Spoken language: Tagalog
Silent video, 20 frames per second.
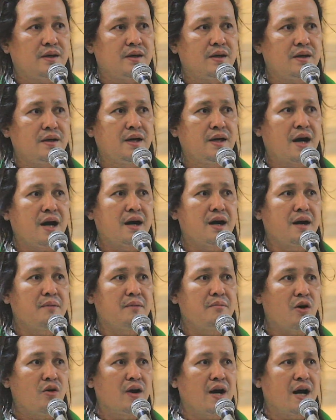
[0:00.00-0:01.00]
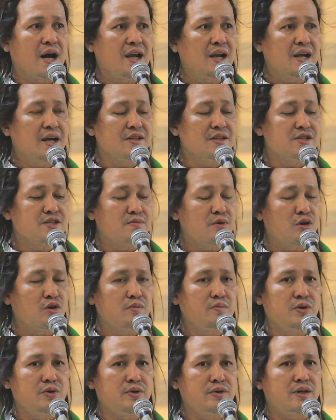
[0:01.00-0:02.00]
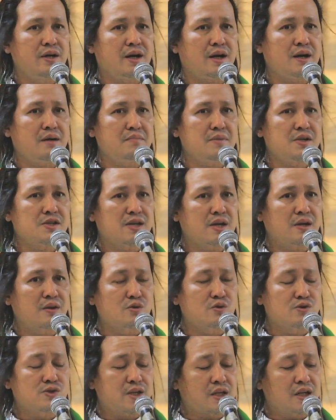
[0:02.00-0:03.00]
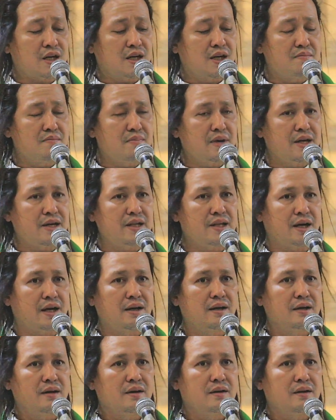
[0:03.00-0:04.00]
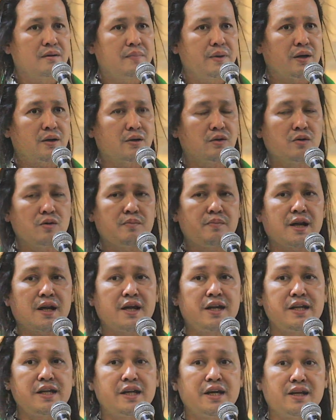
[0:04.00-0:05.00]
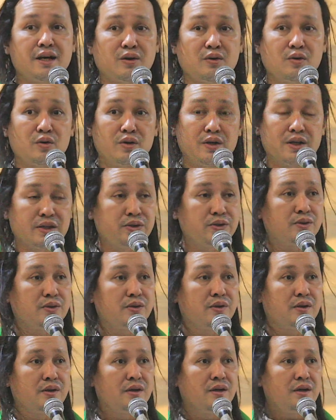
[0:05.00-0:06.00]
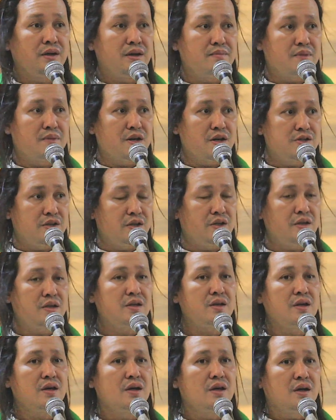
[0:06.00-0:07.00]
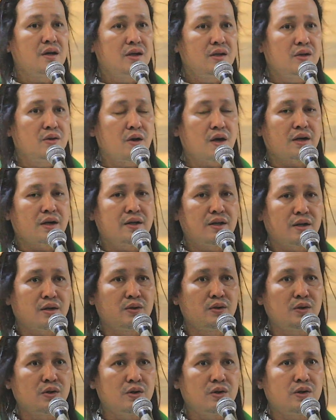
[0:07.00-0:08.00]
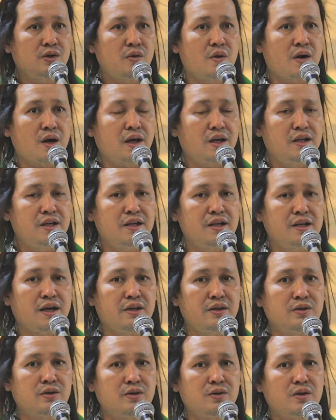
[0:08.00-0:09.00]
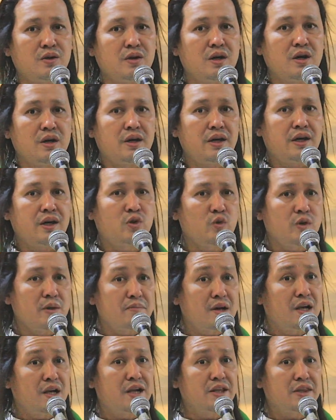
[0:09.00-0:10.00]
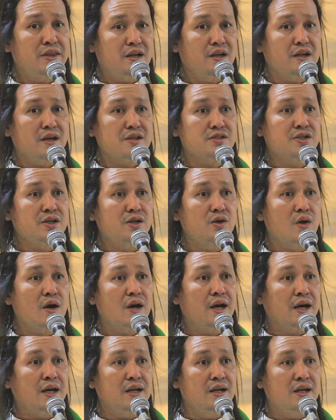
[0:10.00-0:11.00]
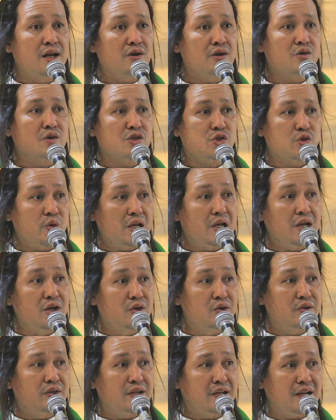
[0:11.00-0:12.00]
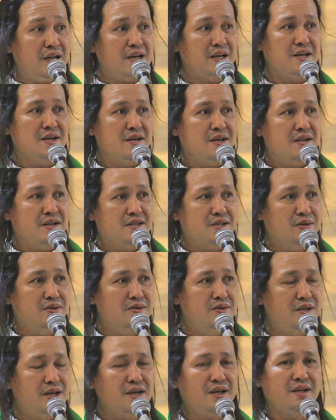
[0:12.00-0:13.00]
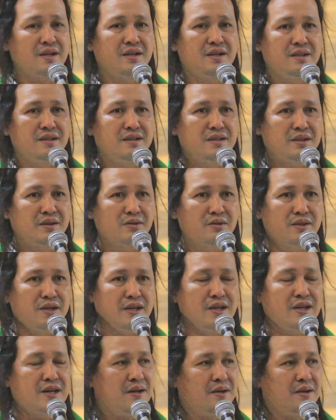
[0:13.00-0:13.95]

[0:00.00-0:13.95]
nga ang maong halad sa maong byuda bisan unsa kagamay na pero para niya dako na to. Imagine duha ka dako, duha ka dinaryo, equivalent na na sa duha ka adlaw nga sweldo nila sa una. Nako na na.